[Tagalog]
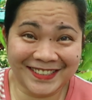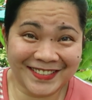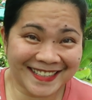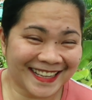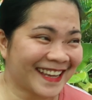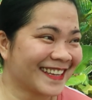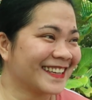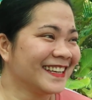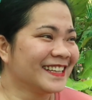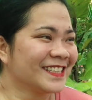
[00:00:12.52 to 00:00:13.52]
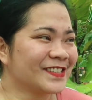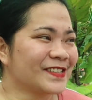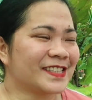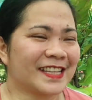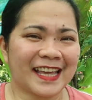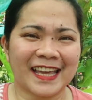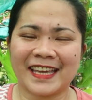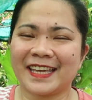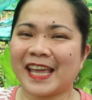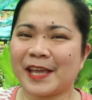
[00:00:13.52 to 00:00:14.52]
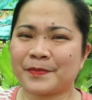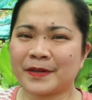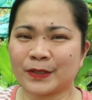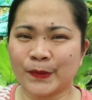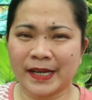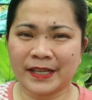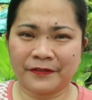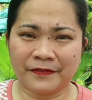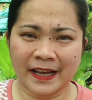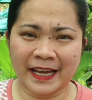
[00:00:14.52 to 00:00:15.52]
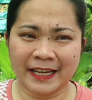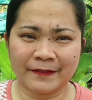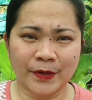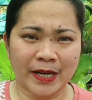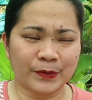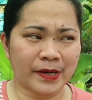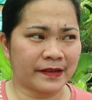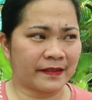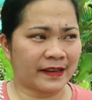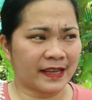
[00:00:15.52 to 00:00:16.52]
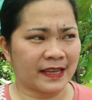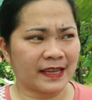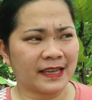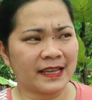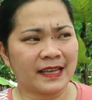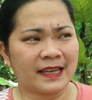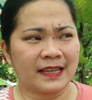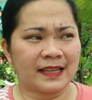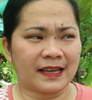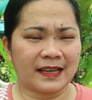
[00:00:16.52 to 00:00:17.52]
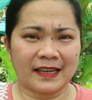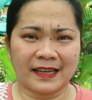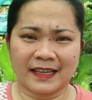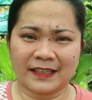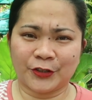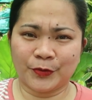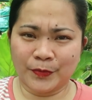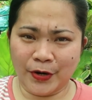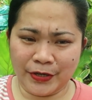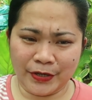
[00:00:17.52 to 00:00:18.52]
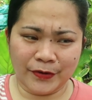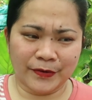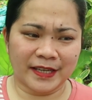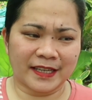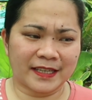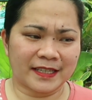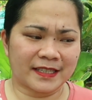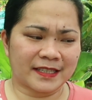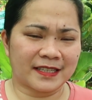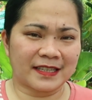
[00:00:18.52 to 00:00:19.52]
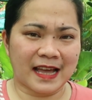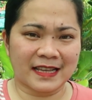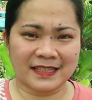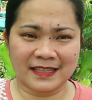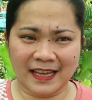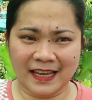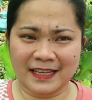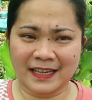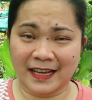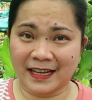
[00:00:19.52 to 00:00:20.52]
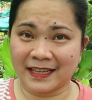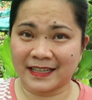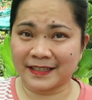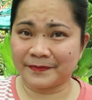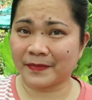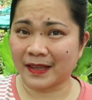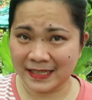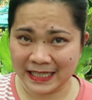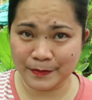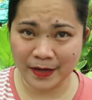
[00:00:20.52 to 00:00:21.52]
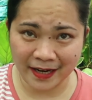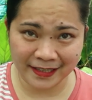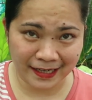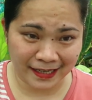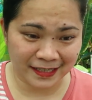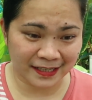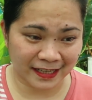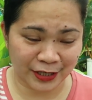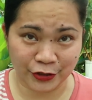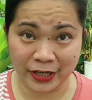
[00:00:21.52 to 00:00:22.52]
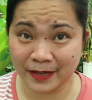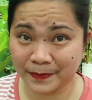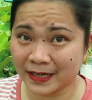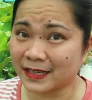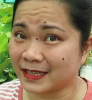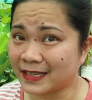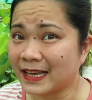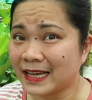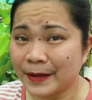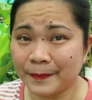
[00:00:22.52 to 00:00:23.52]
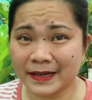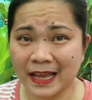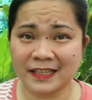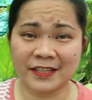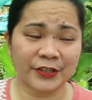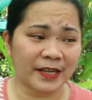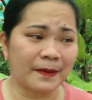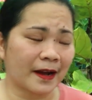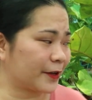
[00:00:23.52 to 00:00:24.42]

Tuesday. Tuesday, April 25, 2023. And tomorrow is last day ng SIM card registration. Nakapag pa-register na ba